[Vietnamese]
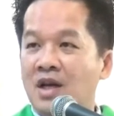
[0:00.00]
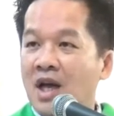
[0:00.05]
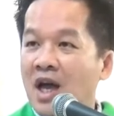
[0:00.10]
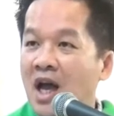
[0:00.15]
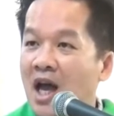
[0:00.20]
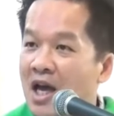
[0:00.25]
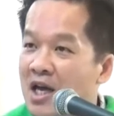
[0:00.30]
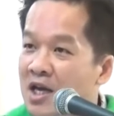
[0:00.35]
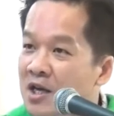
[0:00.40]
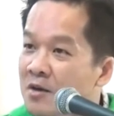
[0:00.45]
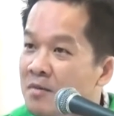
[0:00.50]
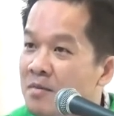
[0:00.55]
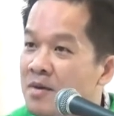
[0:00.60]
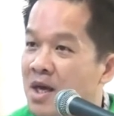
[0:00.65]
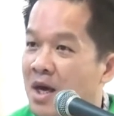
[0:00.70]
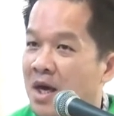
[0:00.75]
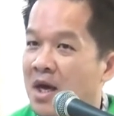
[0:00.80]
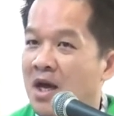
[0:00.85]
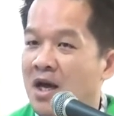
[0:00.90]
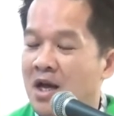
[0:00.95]
Ấy
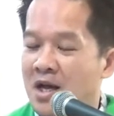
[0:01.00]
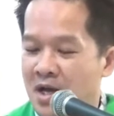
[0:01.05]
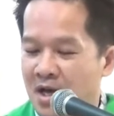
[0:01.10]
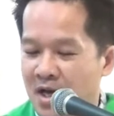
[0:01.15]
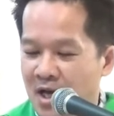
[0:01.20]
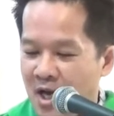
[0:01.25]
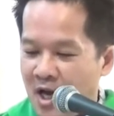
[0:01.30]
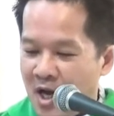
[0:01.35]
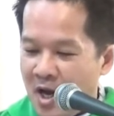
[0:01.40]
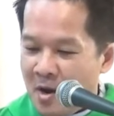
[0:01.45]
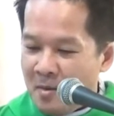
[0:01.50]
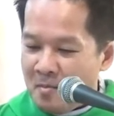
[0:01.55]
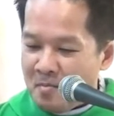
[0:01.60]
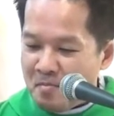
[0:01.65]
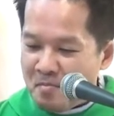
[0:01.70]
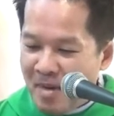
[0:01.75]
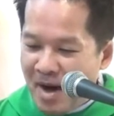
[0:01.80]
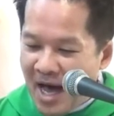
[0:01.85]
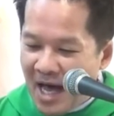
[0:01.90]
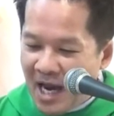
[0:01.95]
vậy
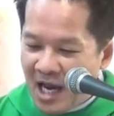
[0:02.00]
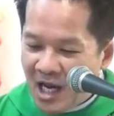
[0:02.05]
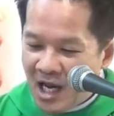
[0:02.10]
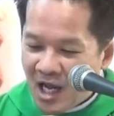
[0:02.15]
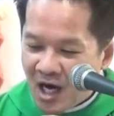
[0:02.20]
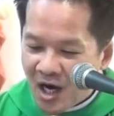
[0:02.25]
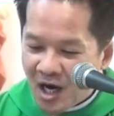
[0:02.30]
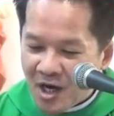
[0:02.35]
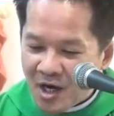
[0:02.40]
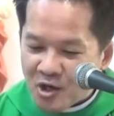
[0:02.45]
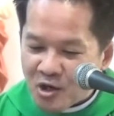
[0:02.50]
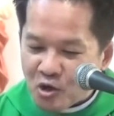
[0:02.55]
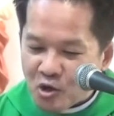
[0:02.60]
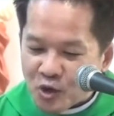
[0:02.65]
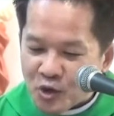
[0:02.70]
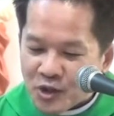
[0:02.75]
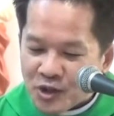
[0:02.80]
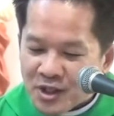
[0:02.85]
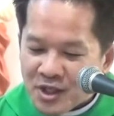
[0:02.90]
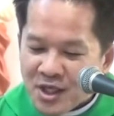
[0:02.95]
mà lời của
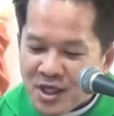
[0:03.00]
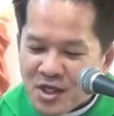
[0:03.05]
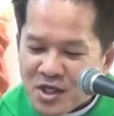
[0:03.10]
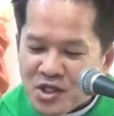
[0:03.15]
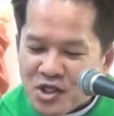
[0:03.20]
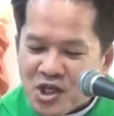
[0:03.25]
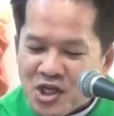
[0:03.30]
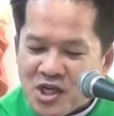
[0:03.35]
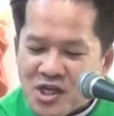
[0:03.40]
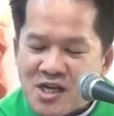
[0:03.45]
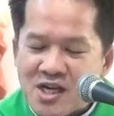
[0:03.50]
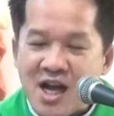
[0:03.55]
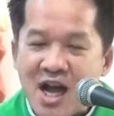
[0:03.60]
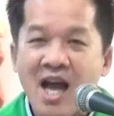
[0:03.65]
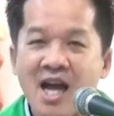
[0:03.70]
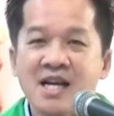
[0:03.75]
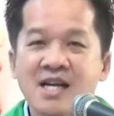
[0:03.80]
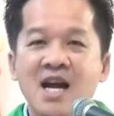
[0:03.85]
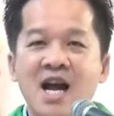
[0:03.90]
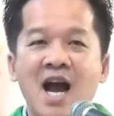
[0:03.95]
tiên tri
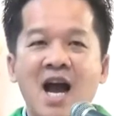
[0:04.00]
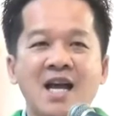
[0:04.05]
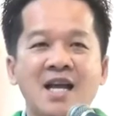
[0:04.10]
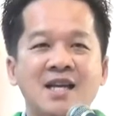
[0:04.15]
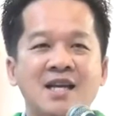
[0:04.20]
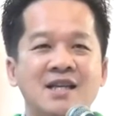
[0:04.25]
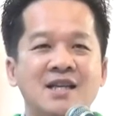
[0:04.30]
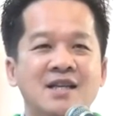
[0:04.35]
Khác-gai